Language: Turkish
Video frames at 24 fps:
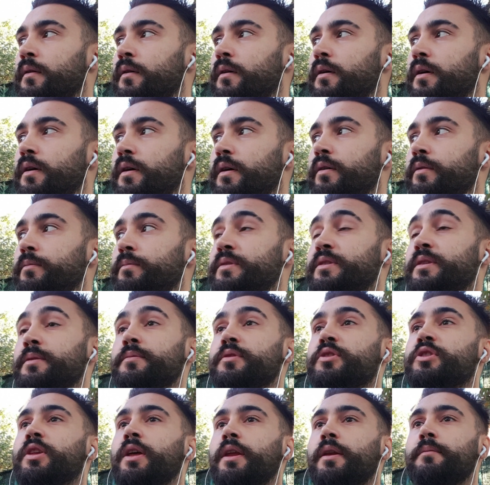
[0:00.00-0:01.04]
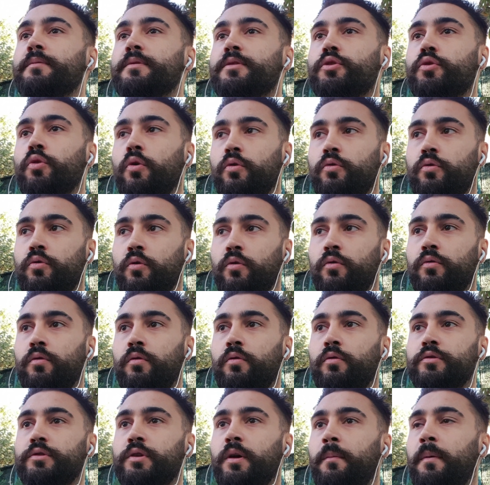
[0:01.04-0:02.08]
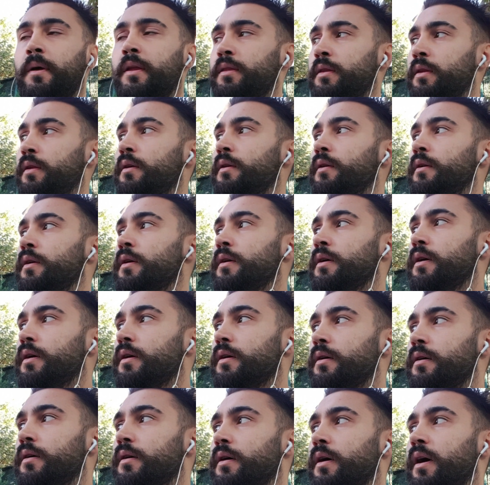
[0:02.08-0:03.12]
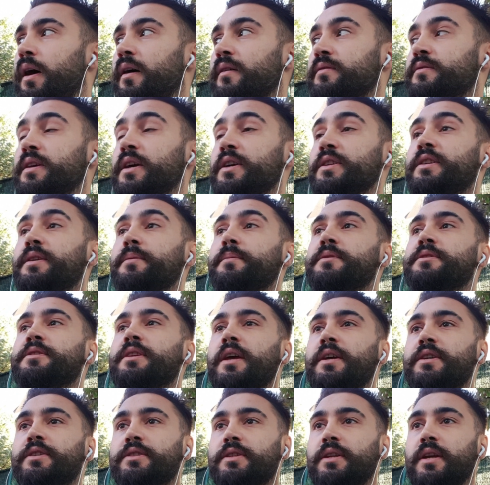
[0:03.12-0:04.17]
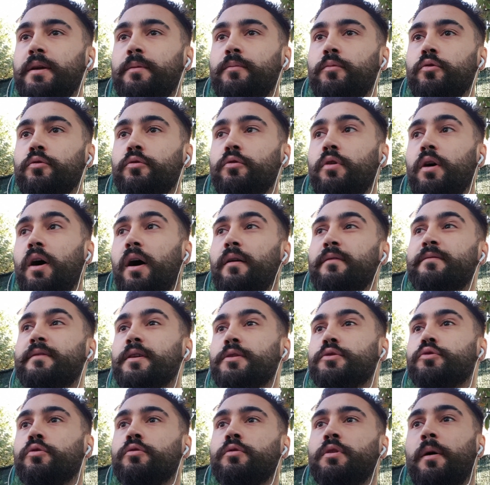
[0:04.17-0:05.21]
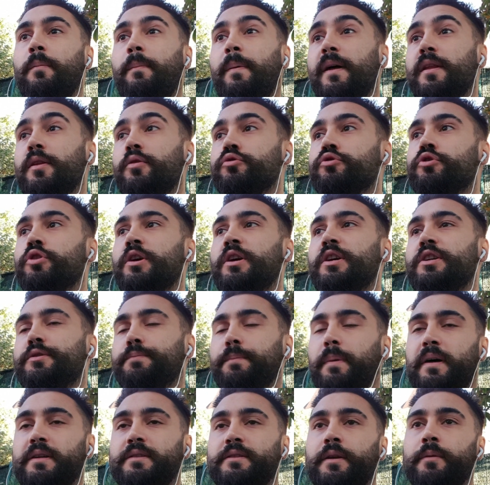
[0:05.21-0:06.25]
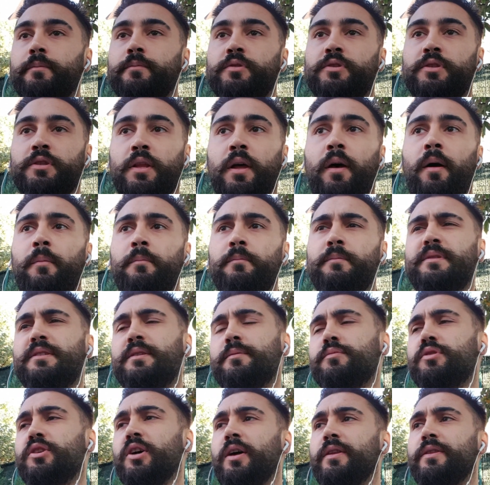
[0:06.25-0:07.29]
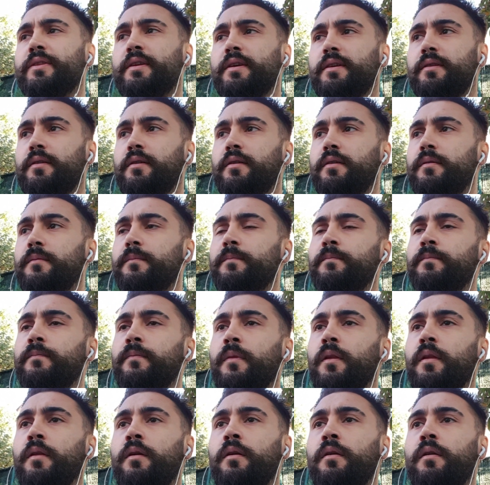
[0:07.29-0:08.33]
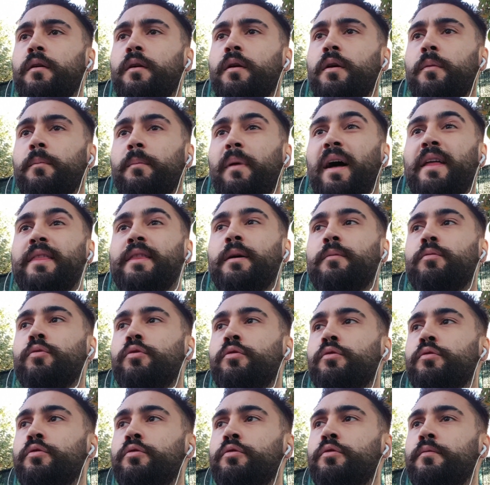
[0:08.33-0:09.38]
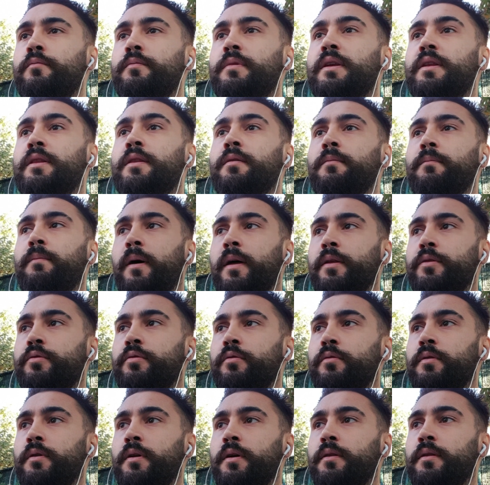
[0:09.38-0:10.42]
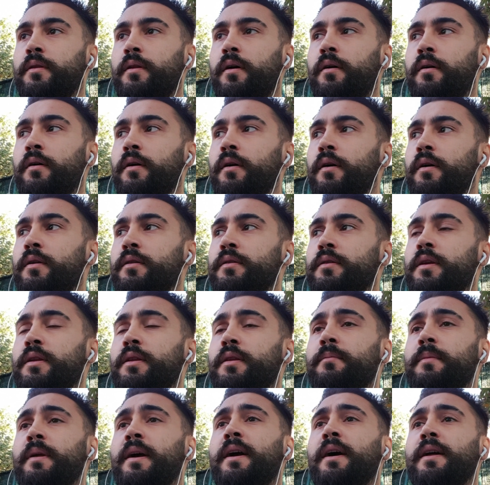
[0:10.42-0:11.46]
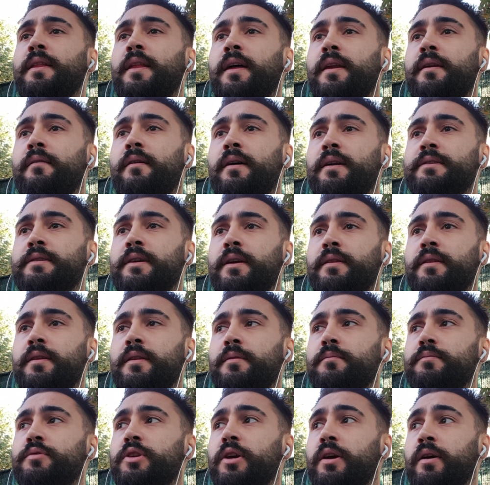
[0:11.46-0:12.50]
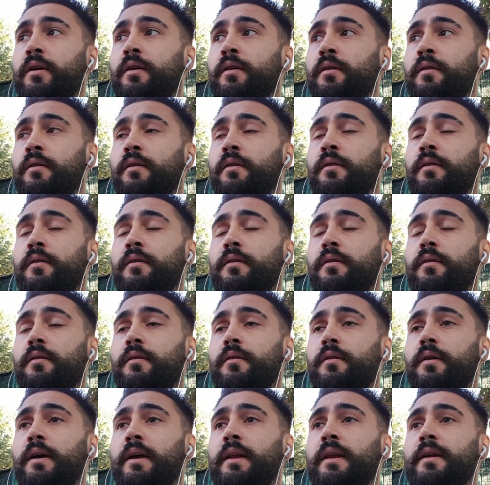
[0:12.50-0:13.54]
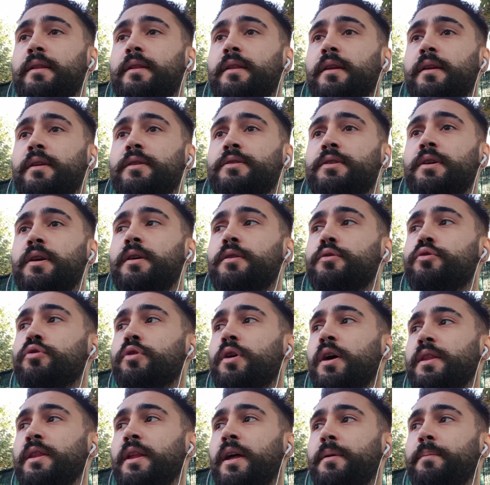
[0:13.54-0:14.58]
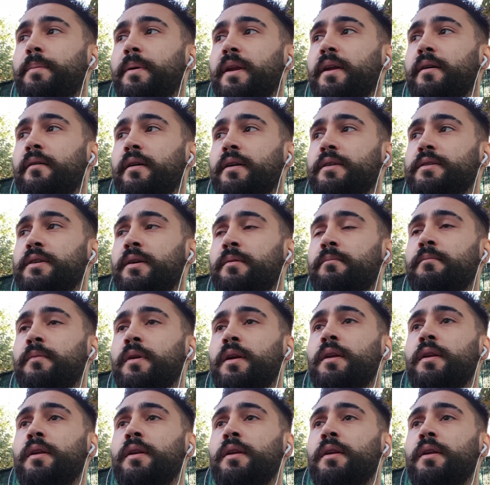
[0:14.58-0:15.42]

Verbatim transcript: E, bizim işlerimiz çok yoğundu o zaman. E, hafta içi biz değiştiremiyorduk. Hafta sonunda panocuya iş paslamıştı tamam mı bizim şantiyede. Ben de bunu duydum gittim patronun yanına. Dedim ne kadar vereceğim dedim şeye e, elektrikçiye şu kadar para vereceğim.